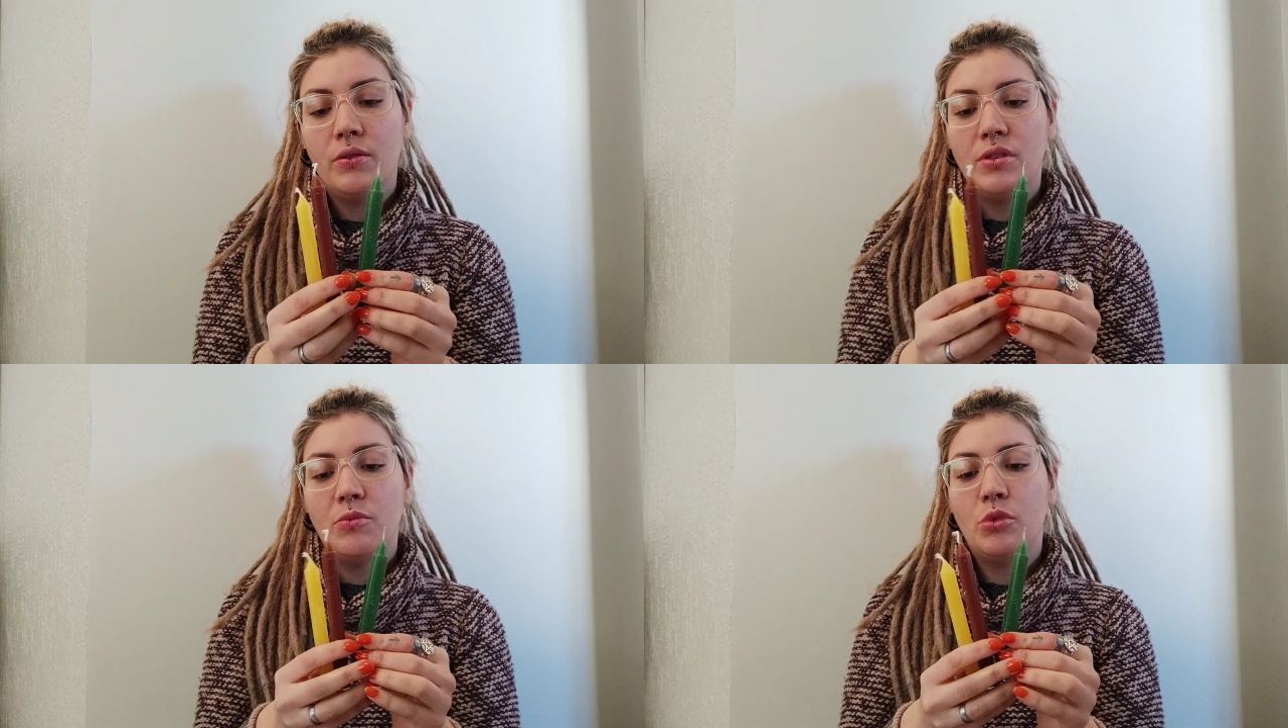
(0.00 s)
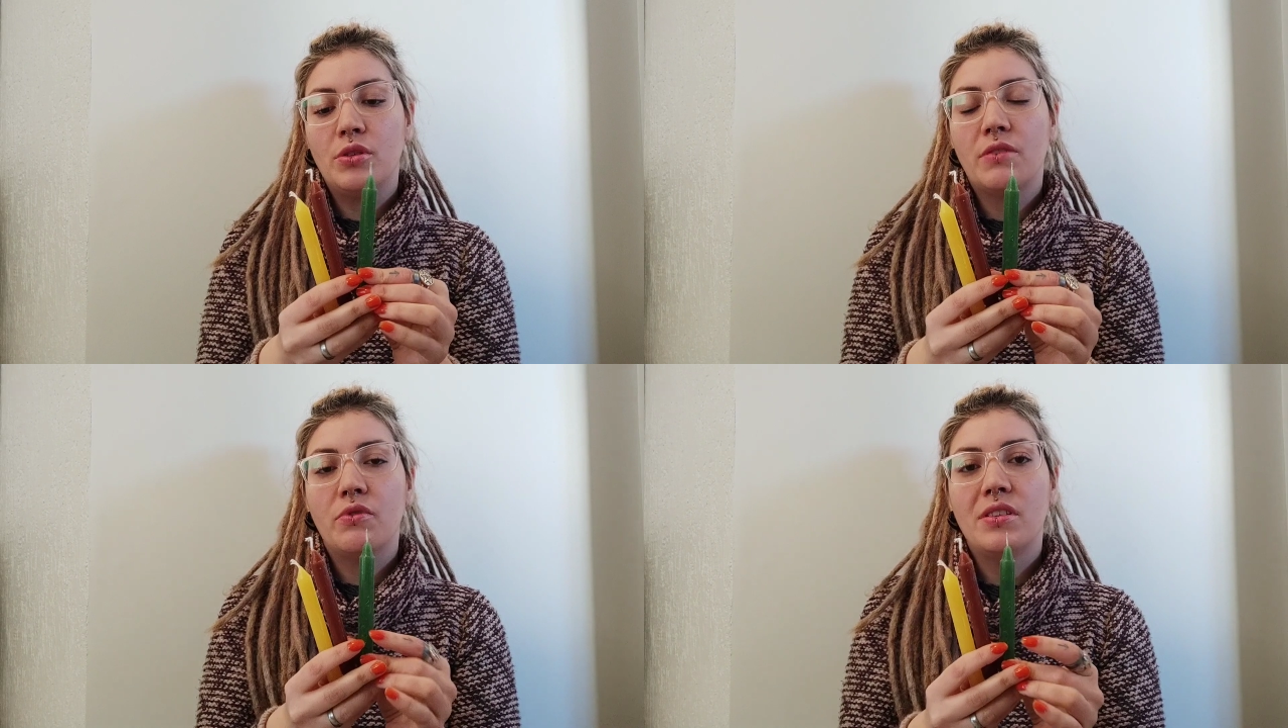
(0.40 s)
dos
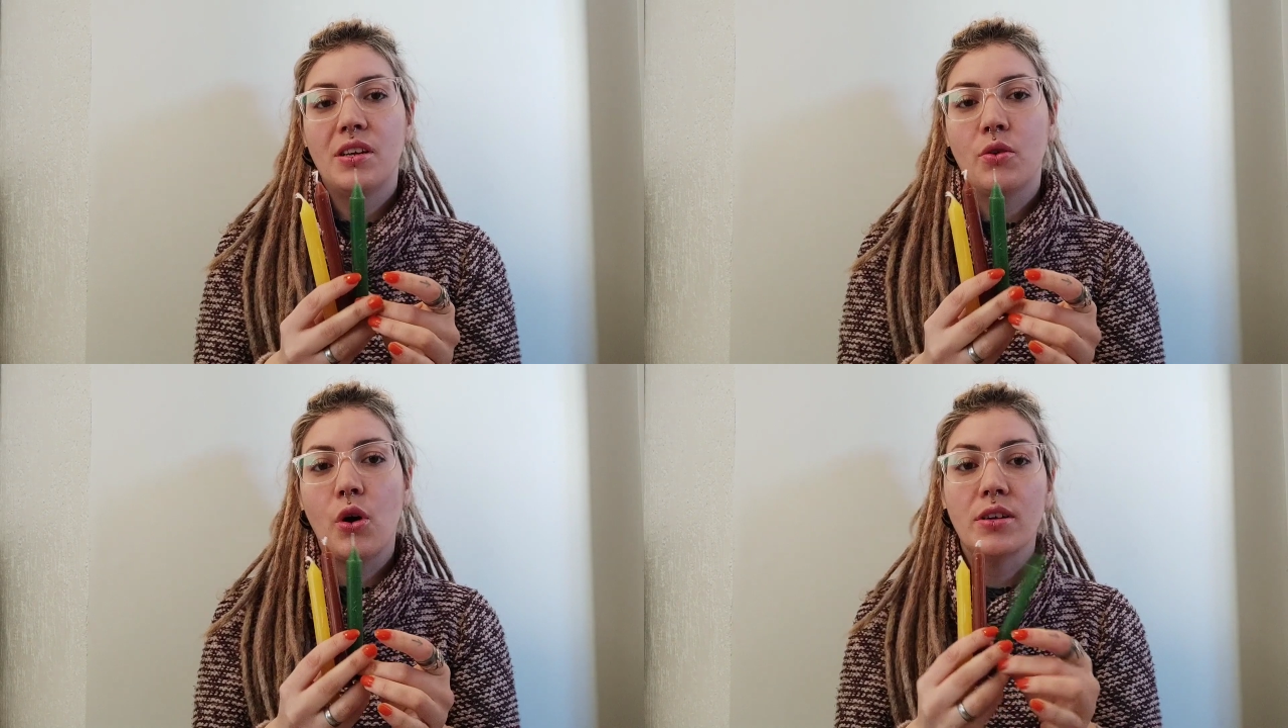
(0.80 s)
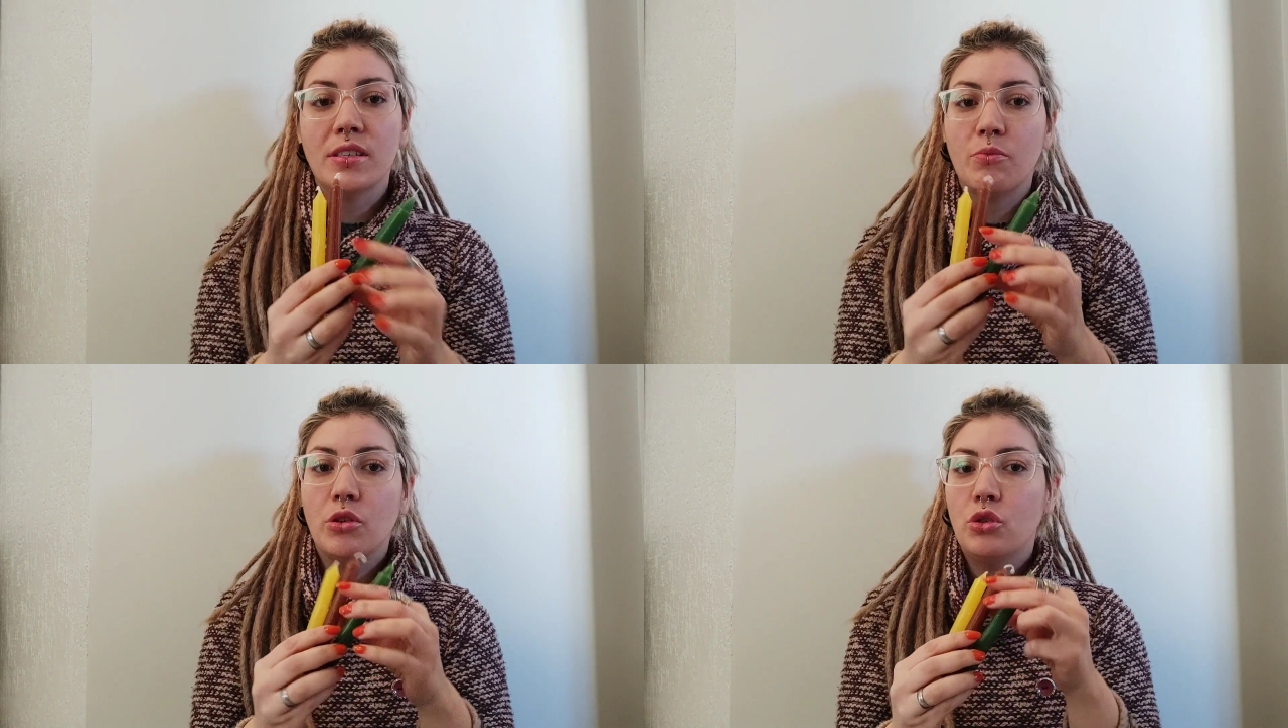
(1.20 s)
símbolos que você
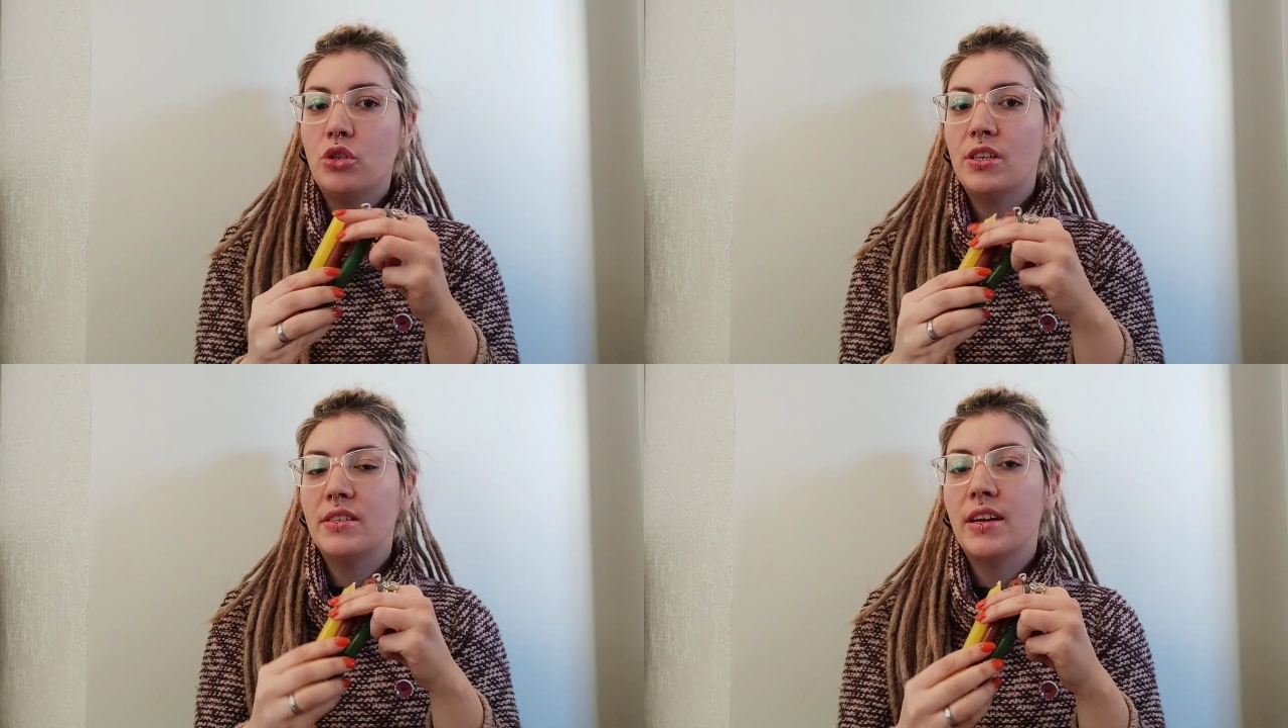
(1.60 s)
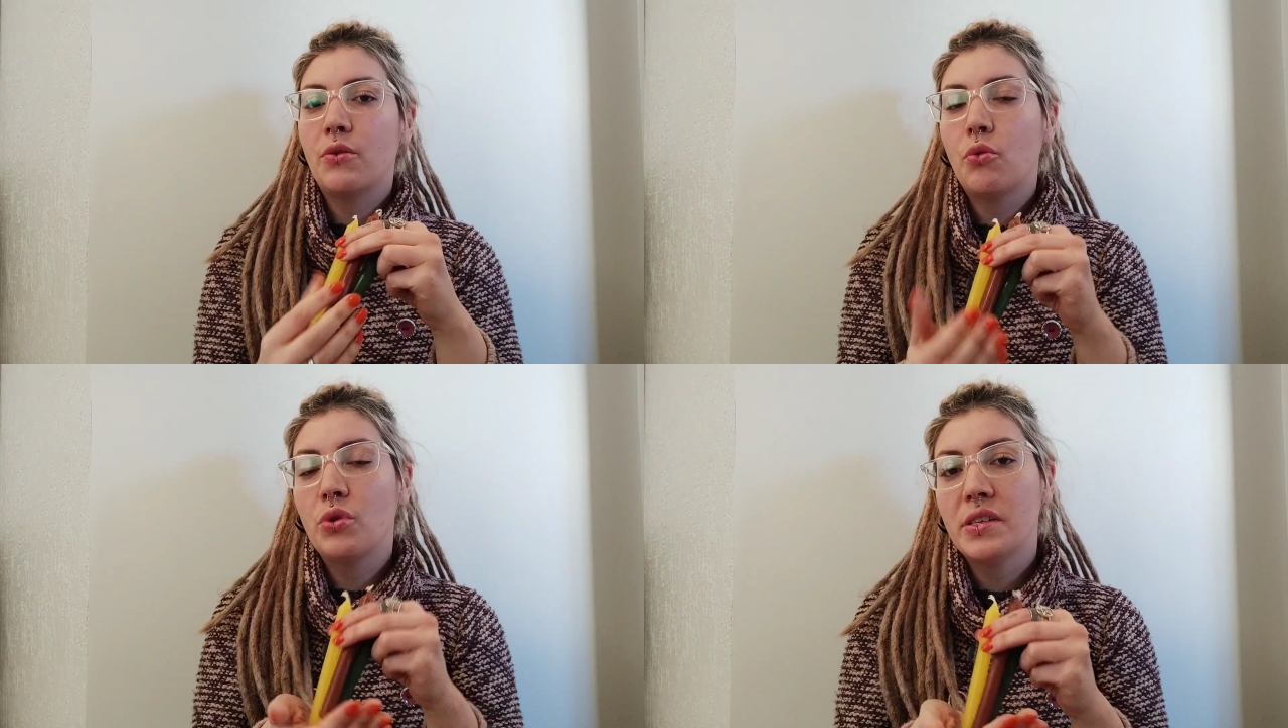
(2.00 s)
gosta, pode utilizar
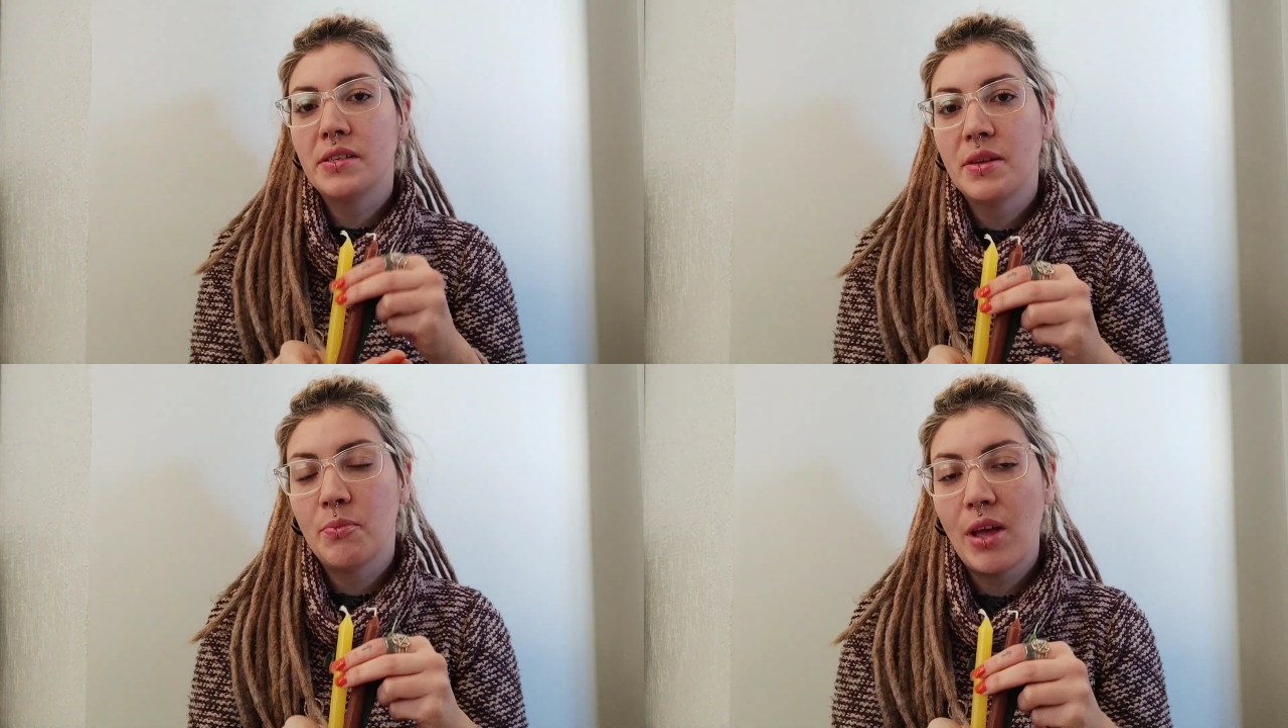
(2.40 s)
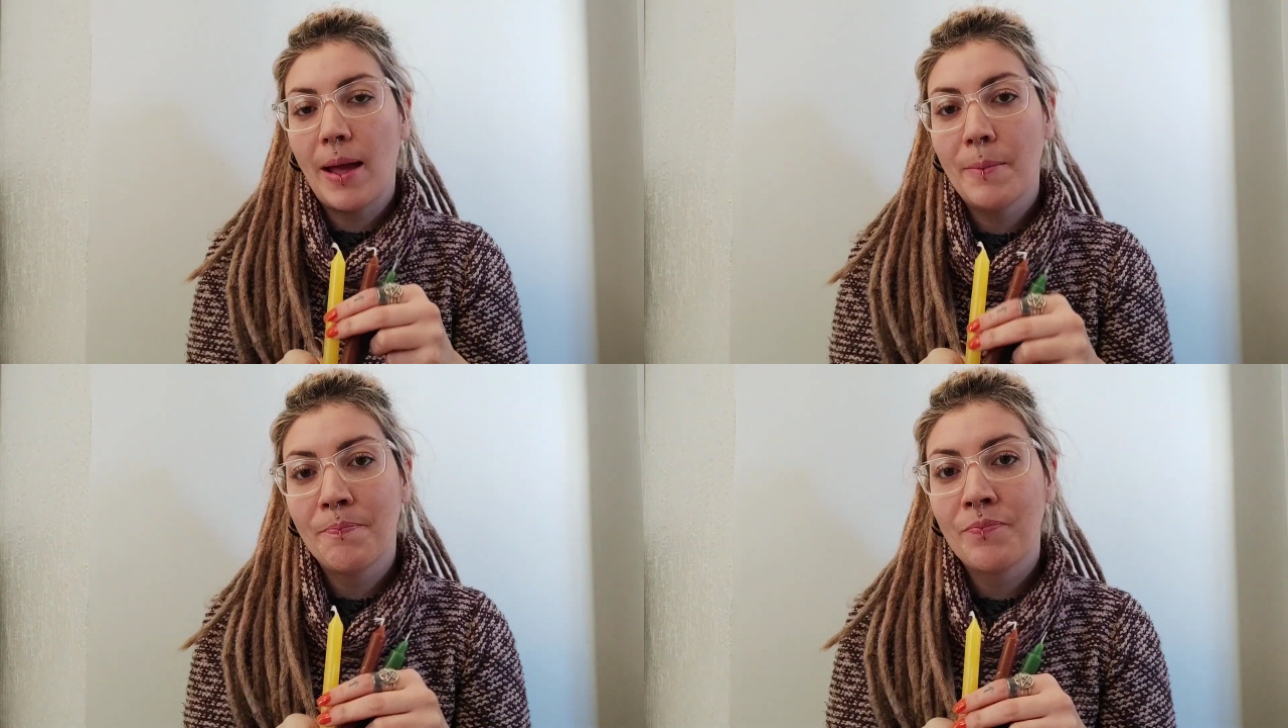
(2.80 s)
runas também,